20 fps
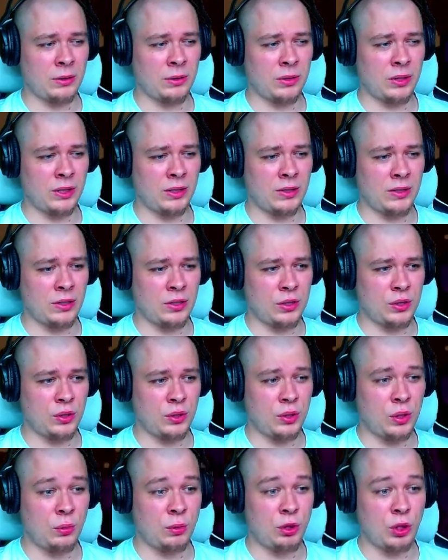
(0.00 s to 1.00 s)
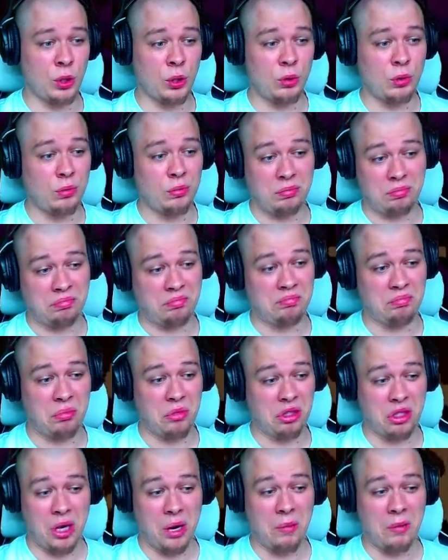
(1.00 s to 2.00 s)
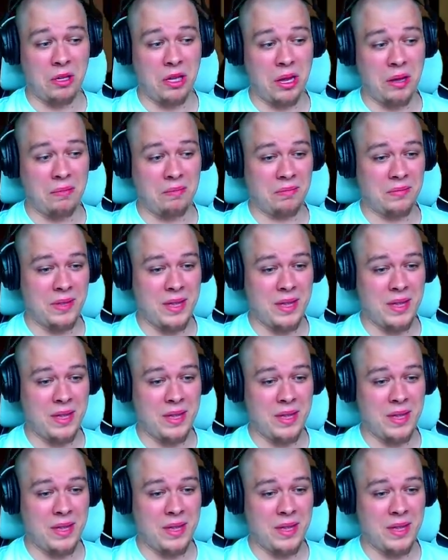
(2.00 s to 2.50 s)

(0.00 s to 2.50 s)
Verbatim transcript: akurat iść do przodu. Bo czemu nie?